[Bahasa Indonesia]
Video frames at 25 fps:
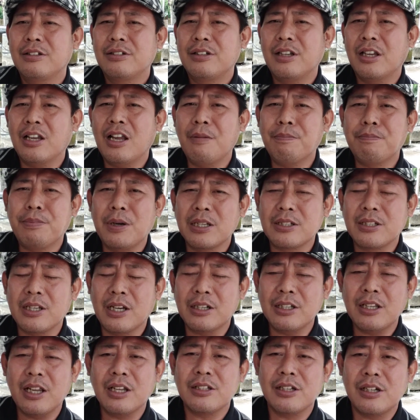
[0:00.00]
Sehingga
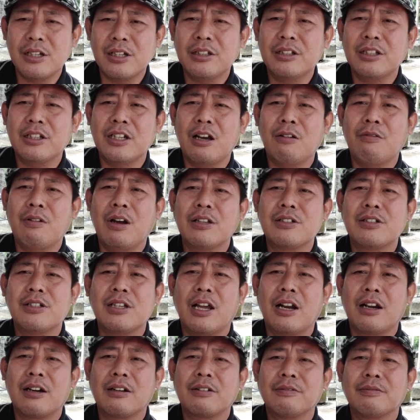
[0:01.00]
pasarnya jadi tidak
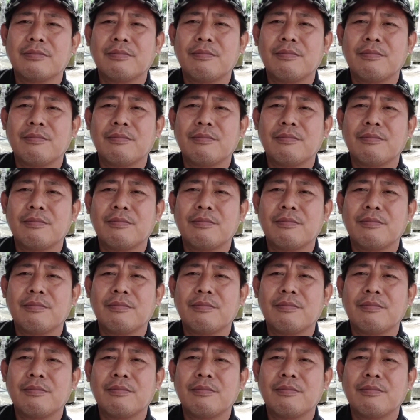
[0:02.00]
wajar.